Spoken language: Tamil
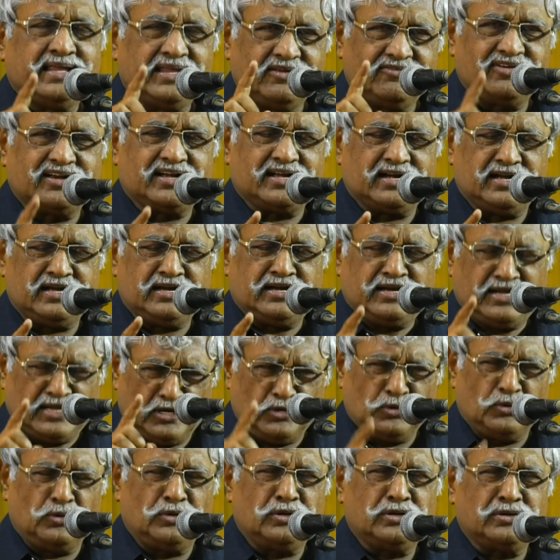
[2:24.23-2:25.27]
இவர்கள்
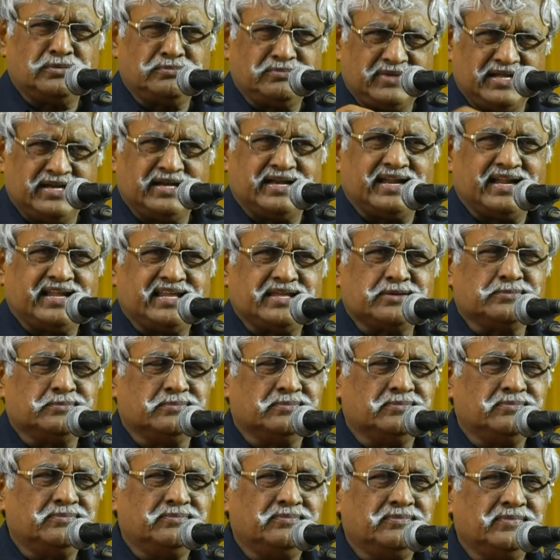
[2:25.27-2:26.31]
எல்லோரும் இன்றைக்கும்
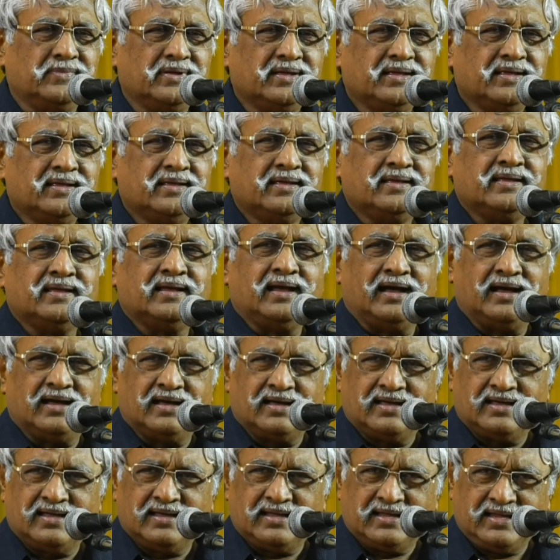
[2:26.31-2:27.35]

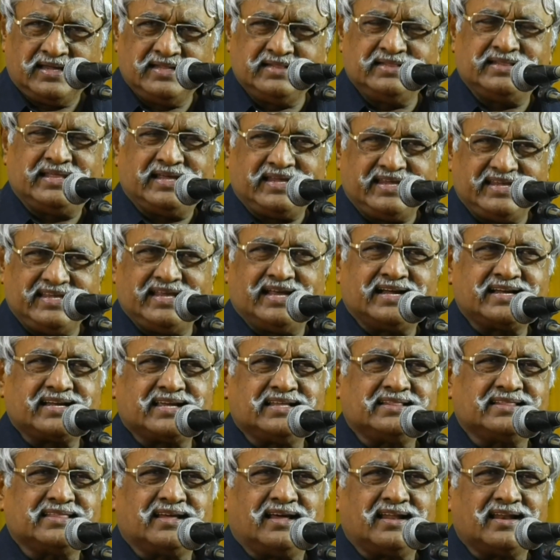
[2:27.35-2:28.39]
இந்த
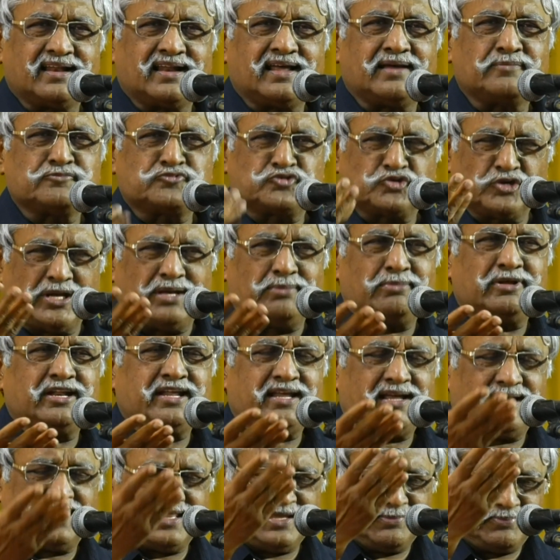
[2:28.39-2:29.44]
இயக்கத்தால் நாம்
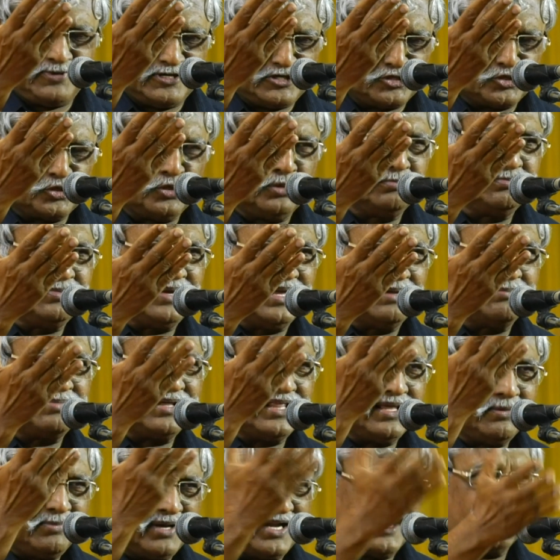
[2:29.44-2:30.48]
சுயமரியாதை பெற்றோம்
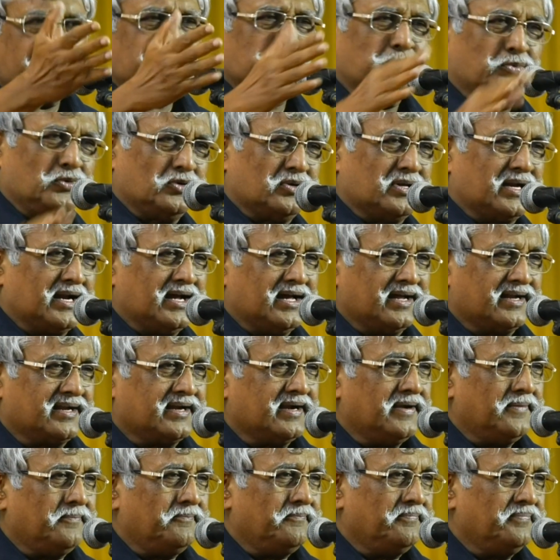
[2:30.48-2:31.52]
என்பதை மறந்து
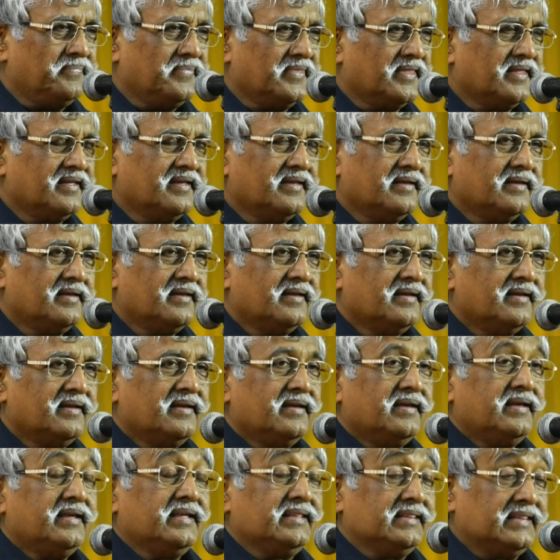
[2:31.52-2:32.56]
போகிறார்கள்
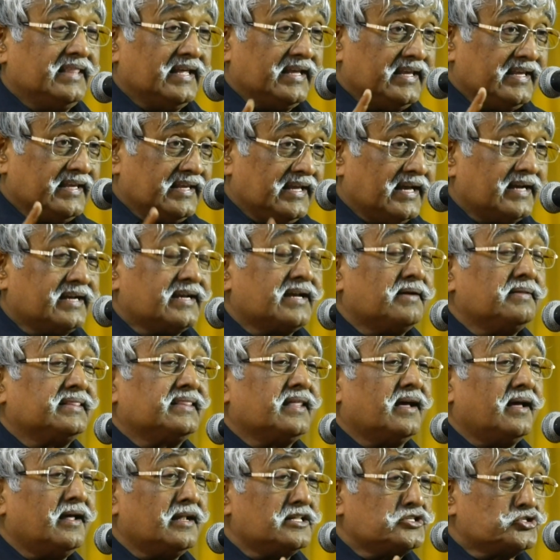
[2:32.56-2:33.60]
இந்த
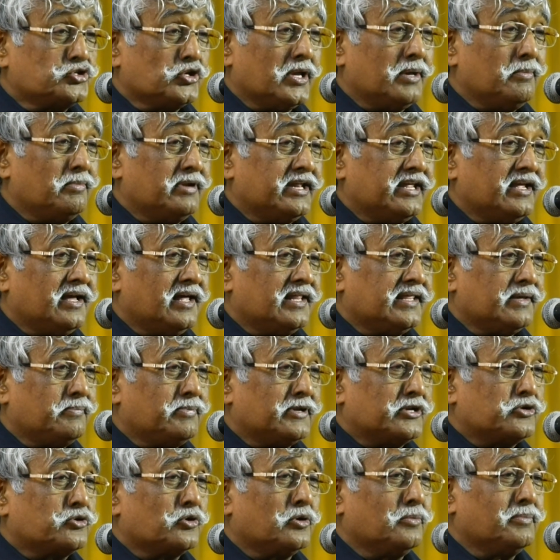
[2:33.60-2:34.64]
இயக்கத்தால் சுயமரியாதை
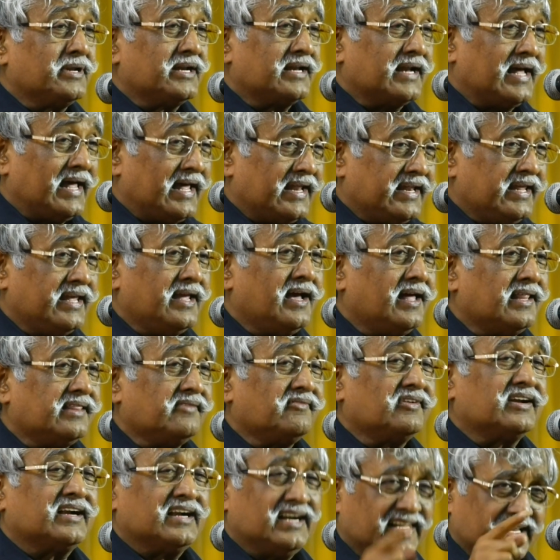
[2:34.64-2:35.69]
பெற்றோம் என்று
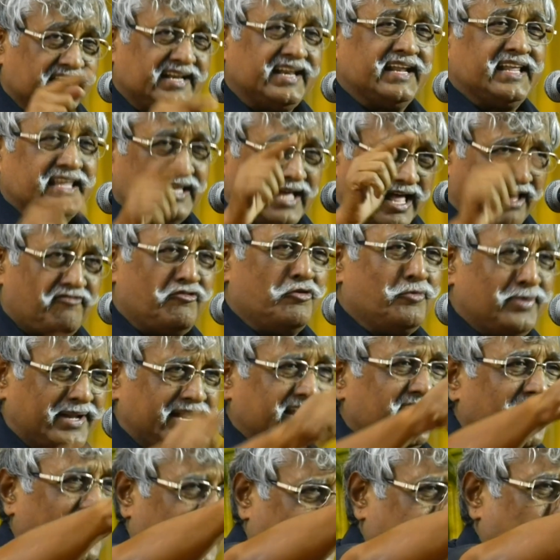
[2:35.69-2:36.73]
அறியாதவர்கள் இன்றைக்கு
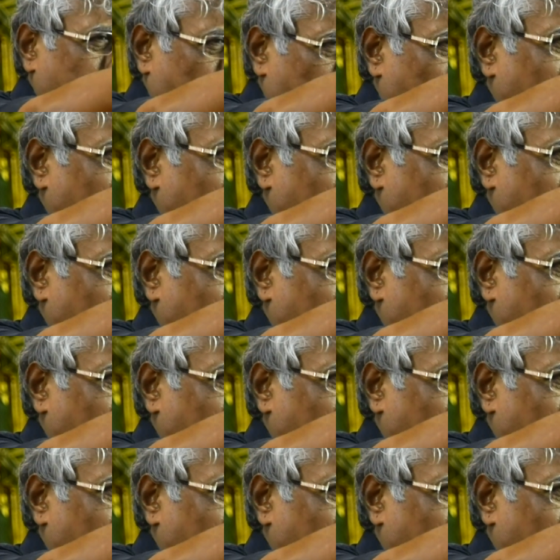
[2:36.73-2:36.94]
அவமரியாதைக்கு